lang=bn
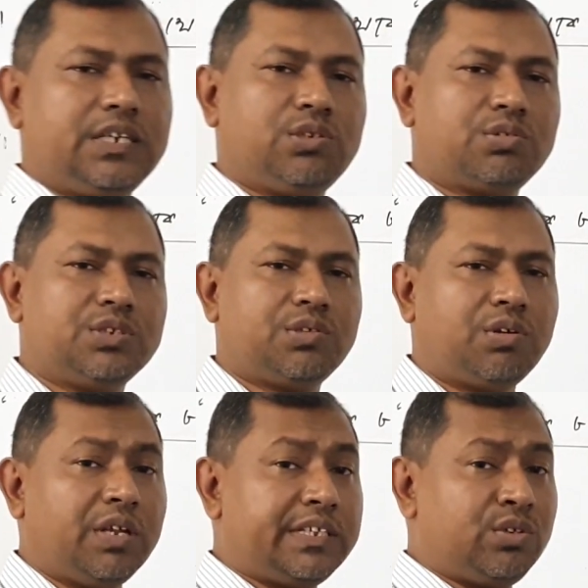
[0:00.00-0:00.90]
এই শক্তি
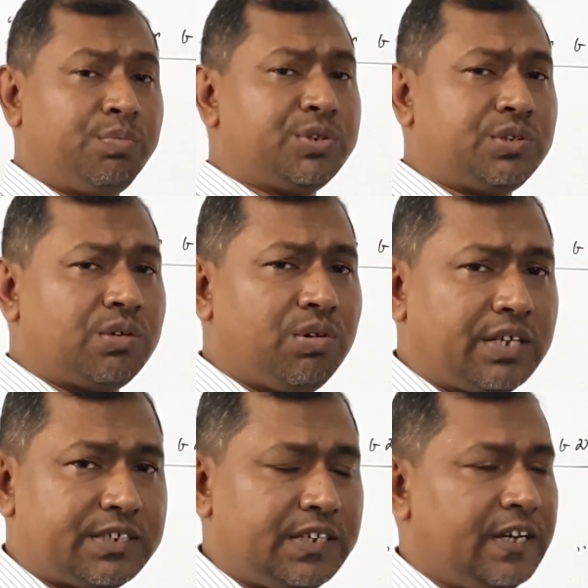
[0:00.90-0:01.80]
স্তরগুলোতে যে উপস্তরগুলো
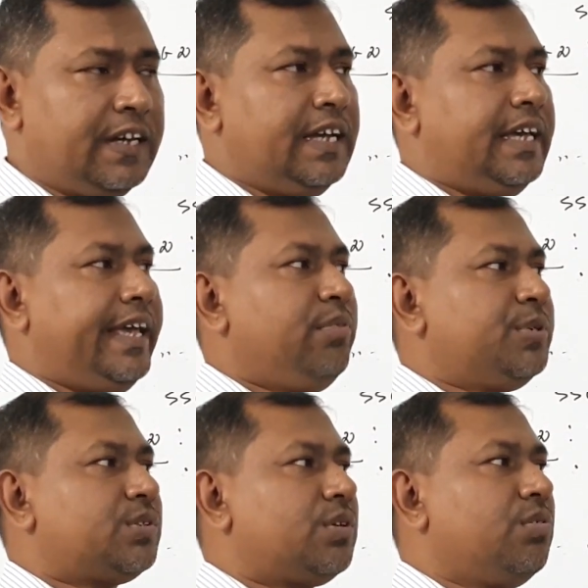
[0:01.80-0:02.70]
আছে এই
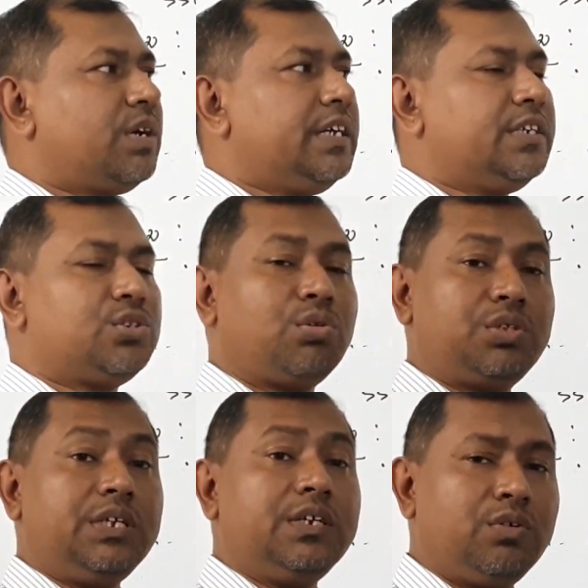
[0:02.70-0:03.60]
উপস্তরগুলোকে
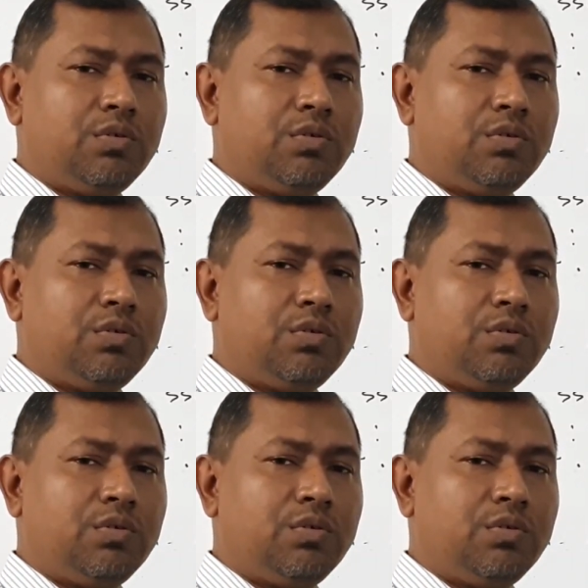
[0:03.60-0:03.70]
শক্তির